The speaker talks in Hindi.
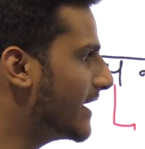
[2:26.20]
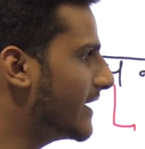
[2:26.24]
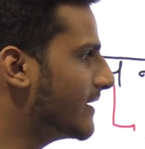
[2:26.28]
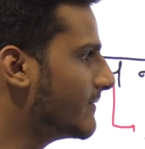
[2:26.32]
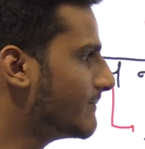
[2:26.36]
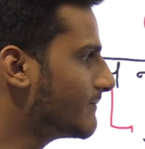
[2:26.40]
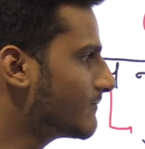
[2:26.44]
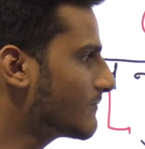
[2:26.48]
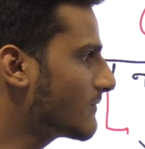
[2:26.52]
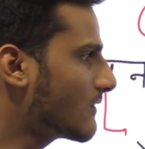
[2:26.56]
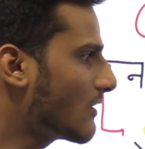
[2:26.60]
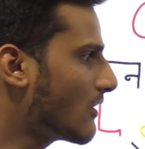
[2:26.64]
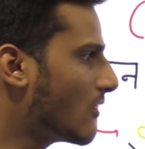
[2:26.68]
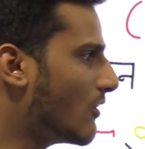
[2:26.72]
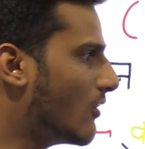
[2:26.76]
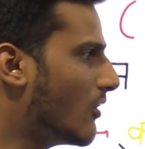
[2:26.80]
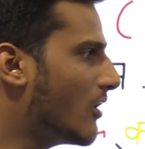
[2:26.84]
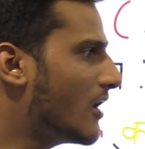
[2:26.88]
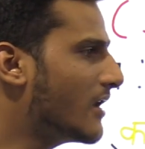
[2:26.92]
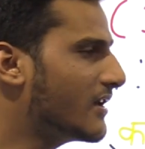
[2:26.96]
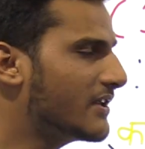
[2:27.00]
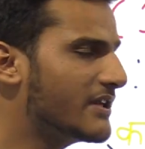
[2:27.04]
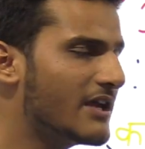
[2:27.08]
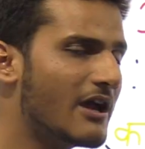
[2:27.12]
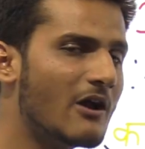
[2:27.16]
है
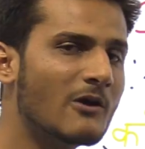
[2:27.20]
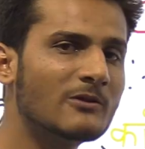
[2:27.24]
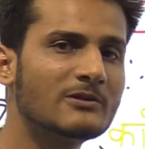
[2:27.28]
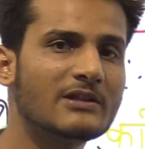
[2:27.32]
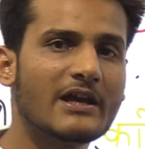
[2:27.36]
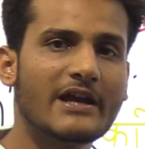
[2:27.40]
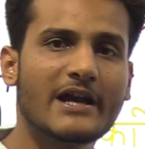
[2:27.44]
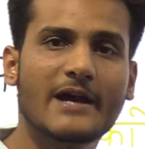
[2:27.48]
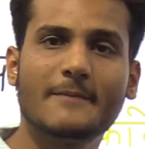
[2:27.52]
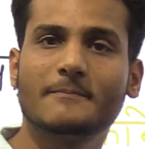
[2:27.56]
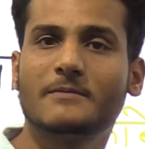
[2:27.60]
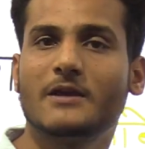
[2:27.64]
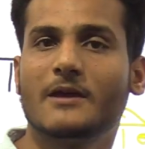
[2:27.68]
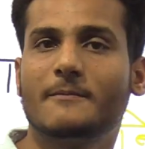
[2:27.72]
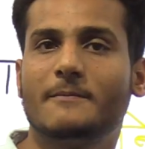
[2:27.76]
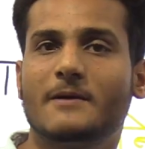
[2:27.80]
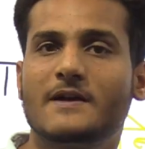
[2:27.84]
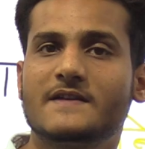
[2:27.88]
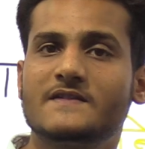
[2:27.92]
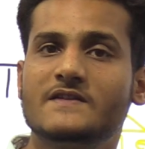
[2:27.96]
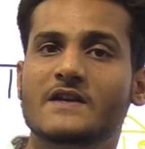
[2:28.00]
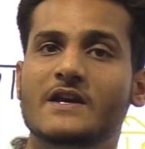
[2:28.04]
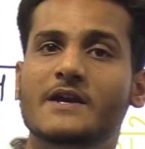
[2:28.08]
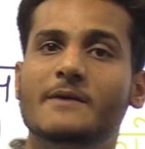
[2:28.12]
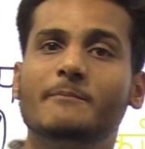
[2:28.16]
और क्या होता है आपके
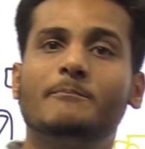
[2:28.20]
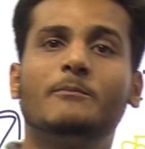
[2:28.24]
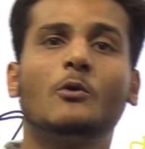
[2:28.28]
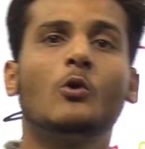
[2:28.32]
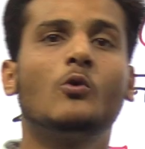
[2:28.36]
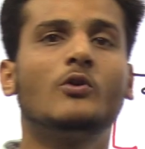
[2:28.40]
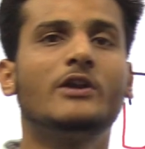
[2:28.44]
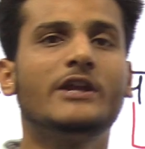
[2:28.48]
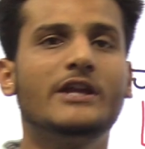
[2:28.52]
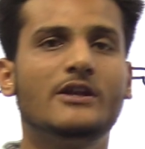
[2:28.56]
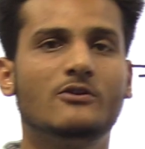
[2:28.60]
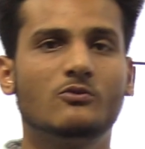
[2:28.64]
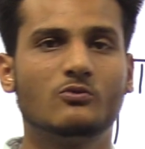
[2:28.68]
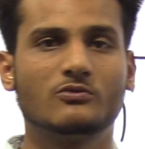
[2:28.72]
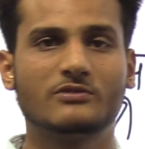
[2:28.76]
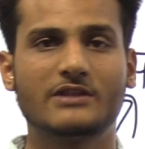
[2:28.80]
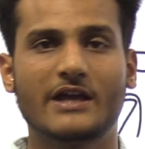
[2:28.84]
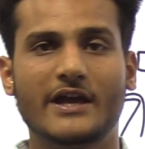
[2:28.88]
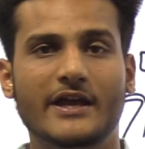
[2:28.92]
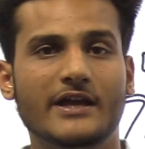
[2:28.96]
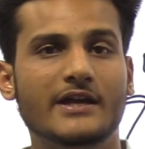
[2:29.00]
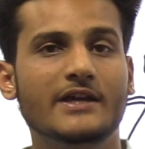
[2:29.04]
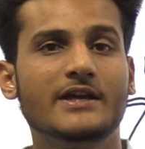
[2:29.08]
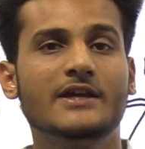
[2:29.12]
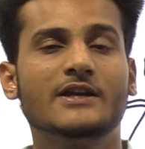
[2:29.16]
पास प्रोटीन होता
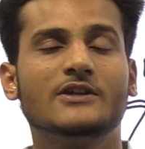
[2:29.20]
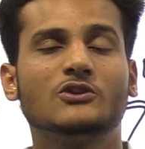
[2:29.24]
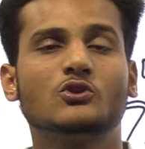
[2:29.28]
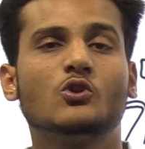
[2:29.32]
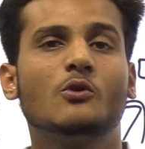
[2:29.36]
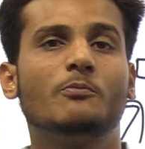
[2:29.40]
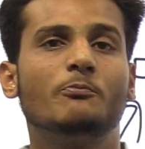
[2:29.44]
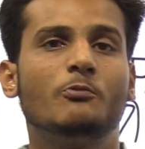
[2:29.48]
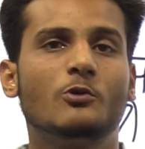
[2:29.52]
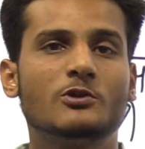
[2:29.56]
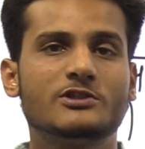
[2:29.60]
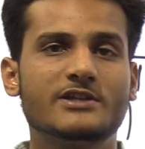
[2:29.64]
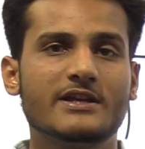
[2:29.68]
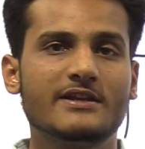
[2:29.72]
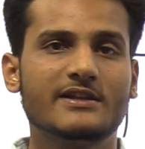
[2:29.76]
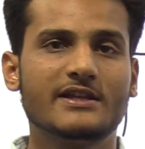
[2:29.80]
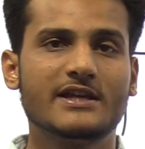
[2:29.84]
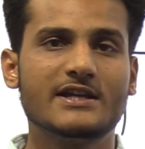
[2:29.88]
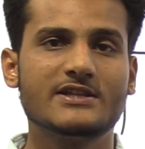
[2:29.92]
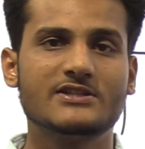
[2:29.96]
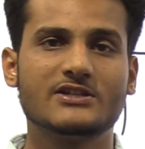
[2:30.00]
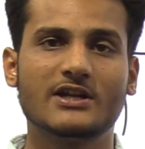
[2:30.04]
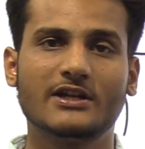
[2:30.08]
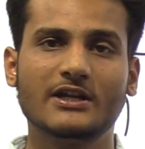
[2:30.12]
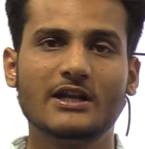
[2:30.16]
है तो भोजन
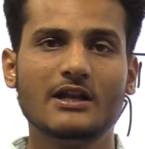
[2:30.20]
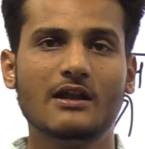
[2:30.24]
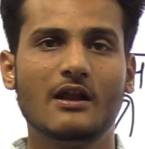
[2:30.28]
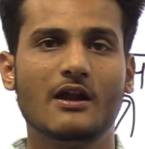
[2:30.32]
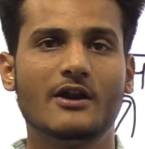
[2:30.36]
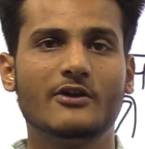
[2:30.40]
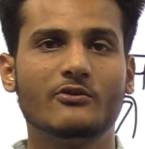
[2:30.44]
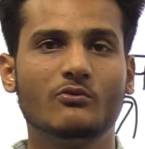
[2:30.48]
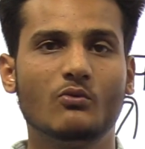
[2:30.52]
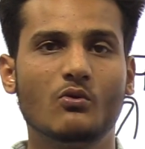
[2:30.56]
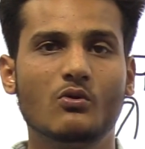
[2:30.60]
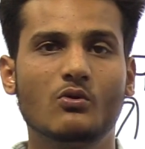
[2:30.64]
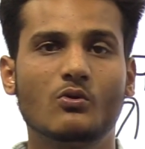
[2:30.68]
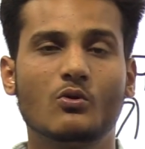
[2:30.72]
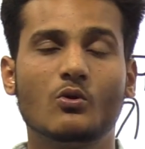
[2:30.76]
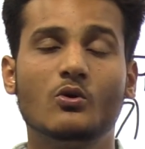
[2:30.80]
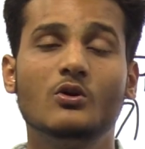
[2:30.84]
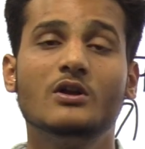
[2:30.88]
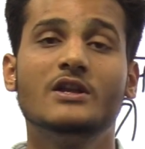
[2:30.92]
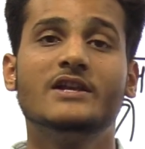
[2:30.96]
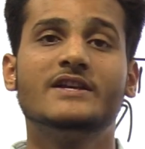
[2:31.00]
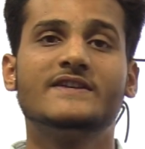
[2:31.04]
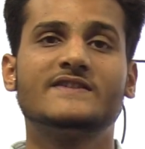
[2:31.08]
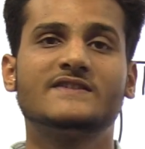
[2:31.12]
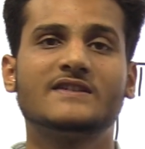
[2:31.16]
के जटिल अणुओं
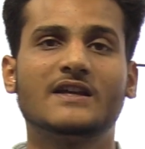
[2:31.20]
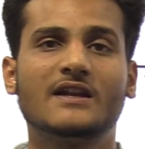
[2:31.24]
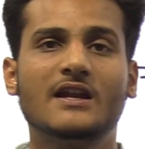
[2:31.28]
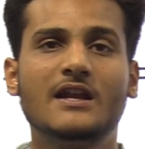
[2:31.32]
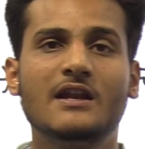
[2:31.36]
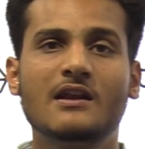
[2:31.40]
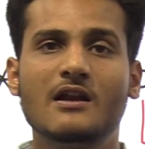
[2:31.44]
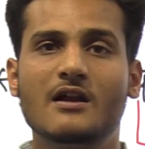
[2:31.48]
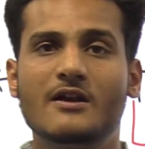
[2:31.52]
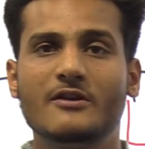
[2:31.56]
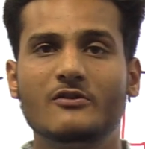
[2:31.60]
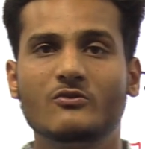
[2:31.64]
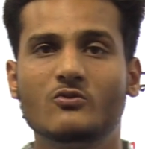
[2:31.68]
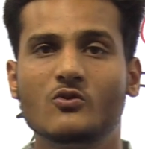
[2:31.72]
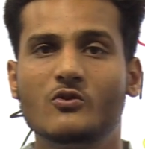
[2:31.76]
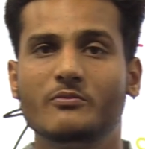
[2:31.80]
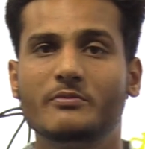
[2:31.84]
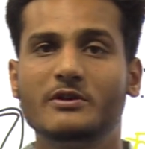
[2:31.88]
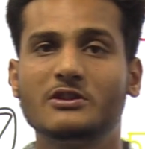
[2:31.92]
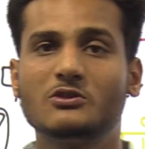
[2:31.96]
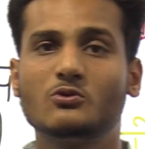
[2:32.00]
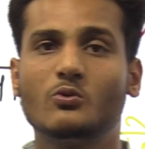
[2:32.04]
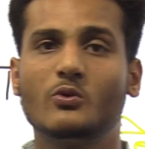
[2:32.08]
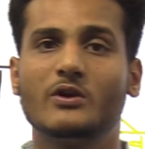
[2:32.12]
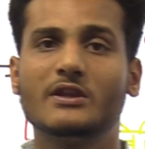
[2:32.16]
को सरल अणुओं
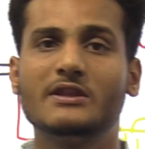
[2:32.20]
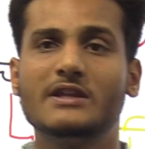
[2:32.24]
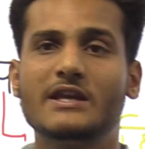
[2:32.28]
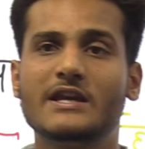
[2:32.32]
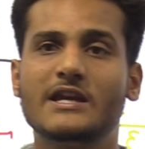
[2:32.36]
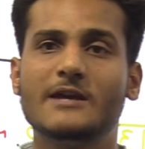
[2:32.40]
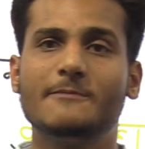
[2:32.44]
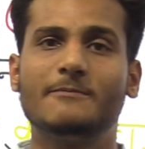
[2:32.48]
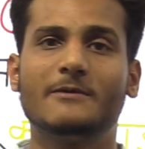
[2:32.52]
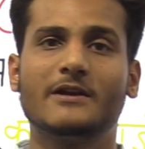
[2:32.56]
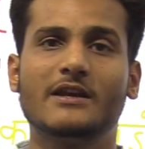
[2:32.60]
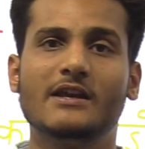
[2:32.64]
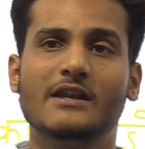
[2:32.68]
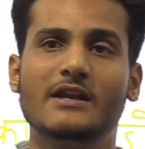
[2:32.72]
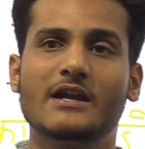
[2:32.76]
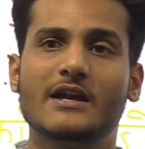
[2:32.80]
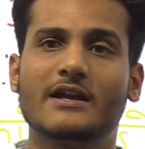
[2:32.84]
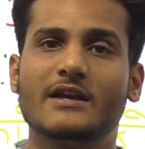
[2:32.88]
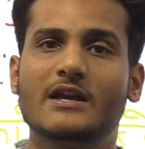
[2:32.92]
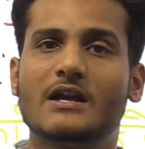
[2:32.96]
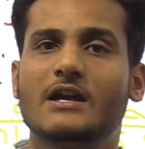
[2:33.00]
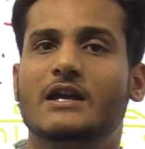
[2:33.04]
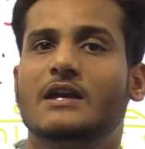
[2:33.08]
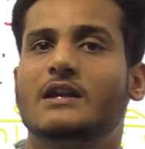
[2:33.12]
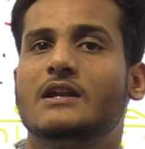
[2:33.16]
में तोड़ने की प्रक्रिया
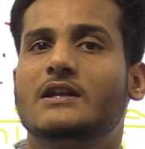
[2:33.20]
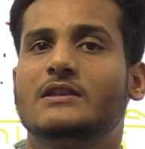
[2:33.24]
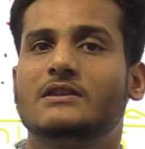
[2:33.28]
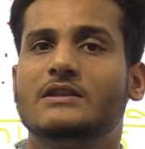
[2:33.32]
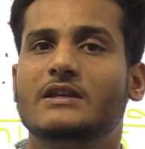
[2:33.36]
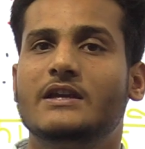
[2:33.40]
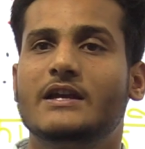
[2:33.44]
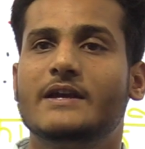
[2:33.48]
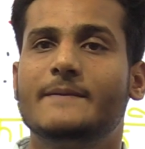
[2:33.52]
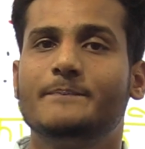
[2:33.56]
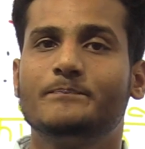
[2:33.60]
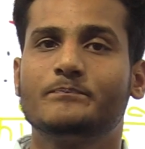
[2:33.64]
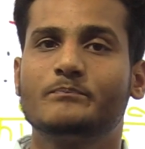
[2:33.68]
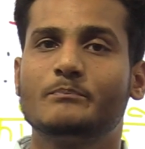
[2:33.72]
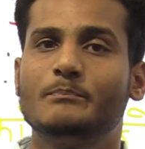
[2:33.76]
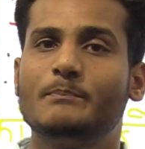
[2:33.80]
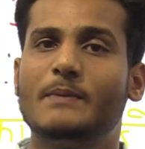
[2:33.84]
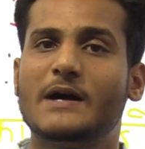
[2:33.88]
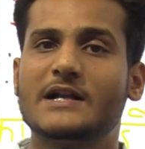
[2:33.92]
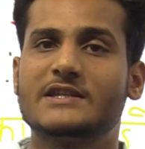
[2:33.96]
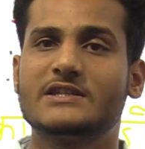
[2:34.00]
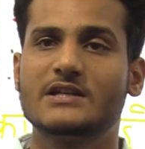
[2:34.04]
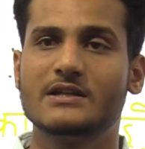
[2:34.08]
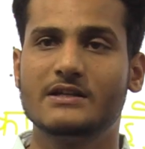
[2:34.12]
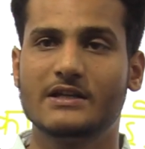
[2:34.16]
क्या कहलाती है
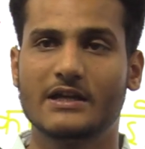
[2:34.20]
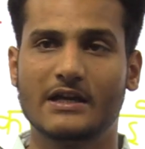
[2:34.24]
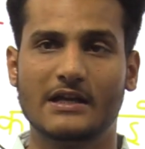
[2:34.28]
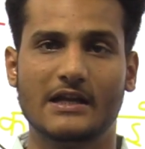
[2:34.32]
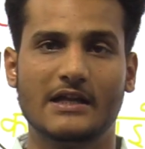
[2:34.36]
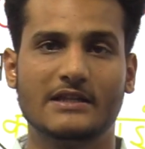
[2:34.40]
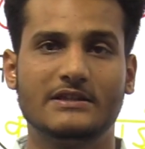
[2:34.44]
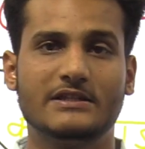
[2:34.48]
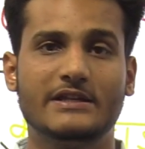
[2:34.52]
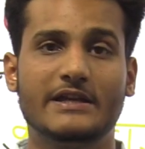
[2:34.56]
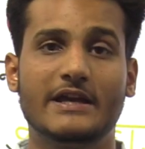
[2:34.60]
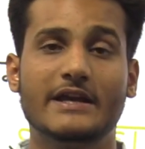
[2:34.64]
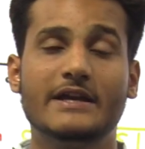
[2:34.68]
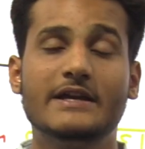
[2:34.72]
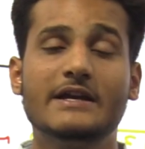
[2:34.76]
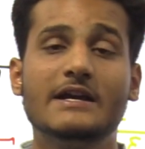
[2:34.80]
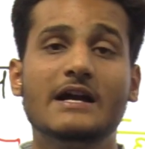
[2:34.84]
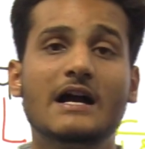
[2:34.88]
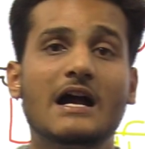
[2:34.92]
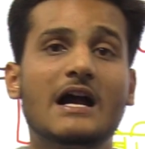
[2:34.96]
पाचन कहलाती है